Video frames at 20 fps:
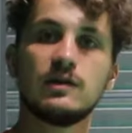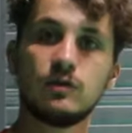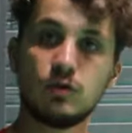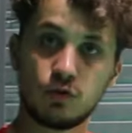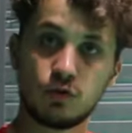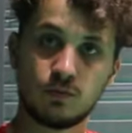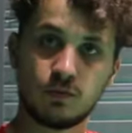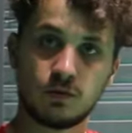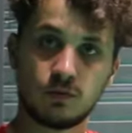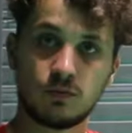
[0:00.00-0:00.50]
avez
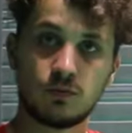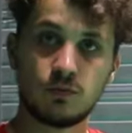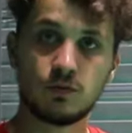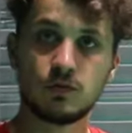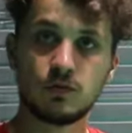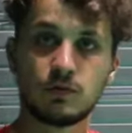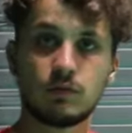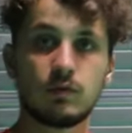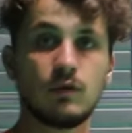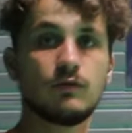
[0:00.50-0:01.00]
deux options.
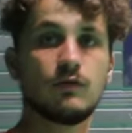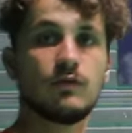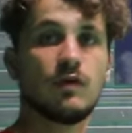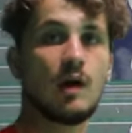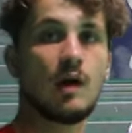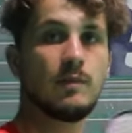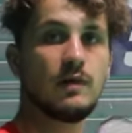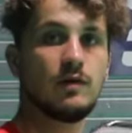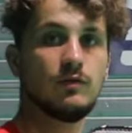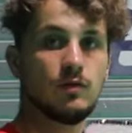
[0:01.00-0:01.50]
Soit vous
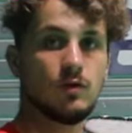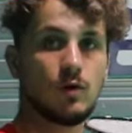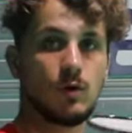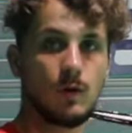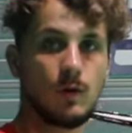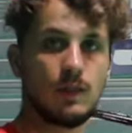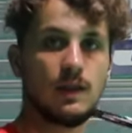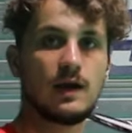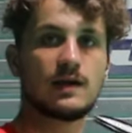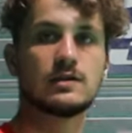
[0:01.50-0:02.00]
frappez le volant
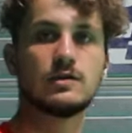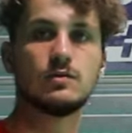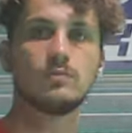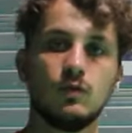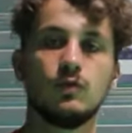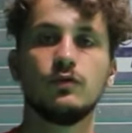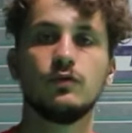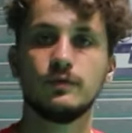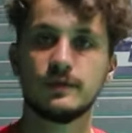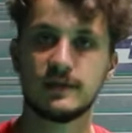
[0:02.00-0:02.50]
en action,
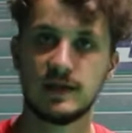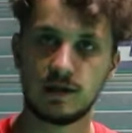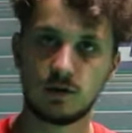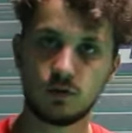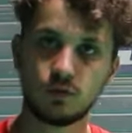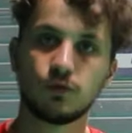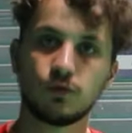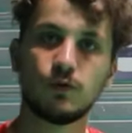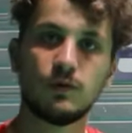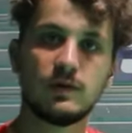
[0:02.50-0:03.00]
où vous allez
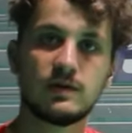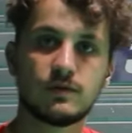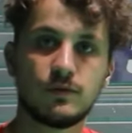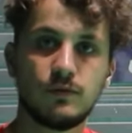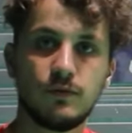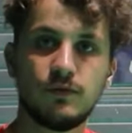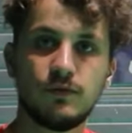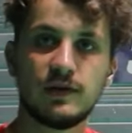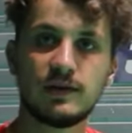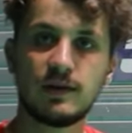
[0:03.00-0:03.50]
contrôler ce que
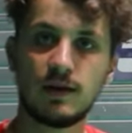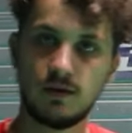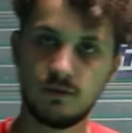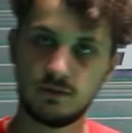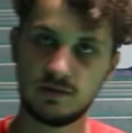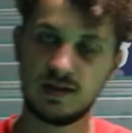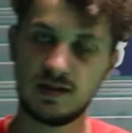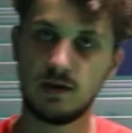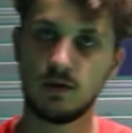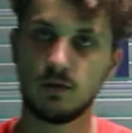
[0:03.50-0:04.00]
vous faites et
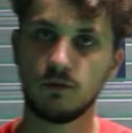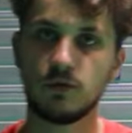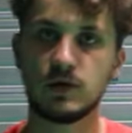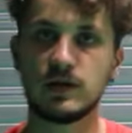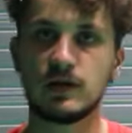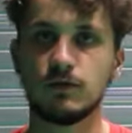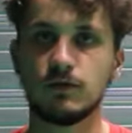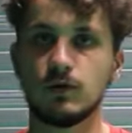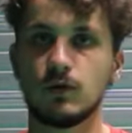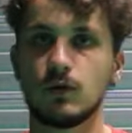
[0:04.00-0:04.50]
vous allez
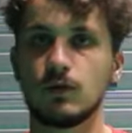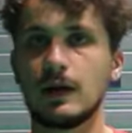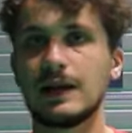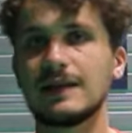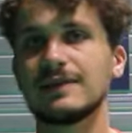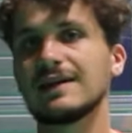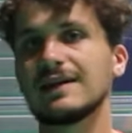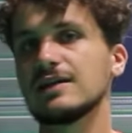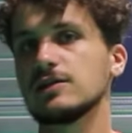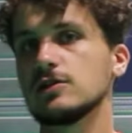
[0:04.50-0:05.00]
envoyer le volant dans
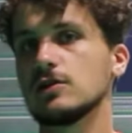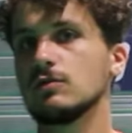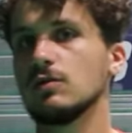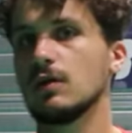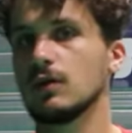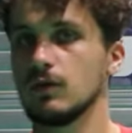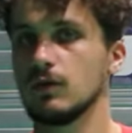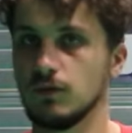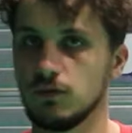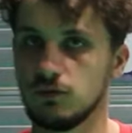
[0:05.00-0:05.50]
la
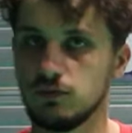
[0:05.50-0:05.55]
trajectoire que vous